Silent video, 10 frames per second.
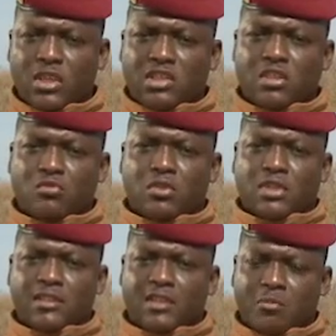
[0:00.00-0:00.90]
les gens sont
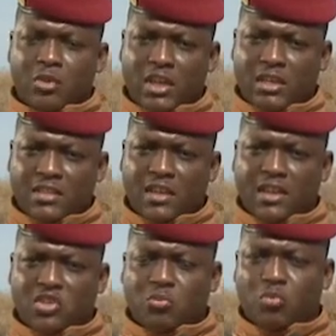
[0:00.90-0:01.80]
déterminés à
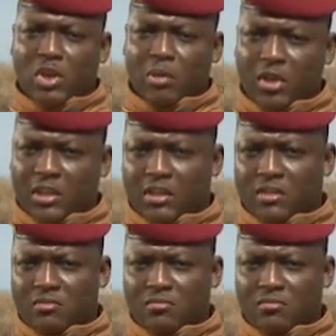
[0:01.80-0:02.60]
s'engager pour la bataille.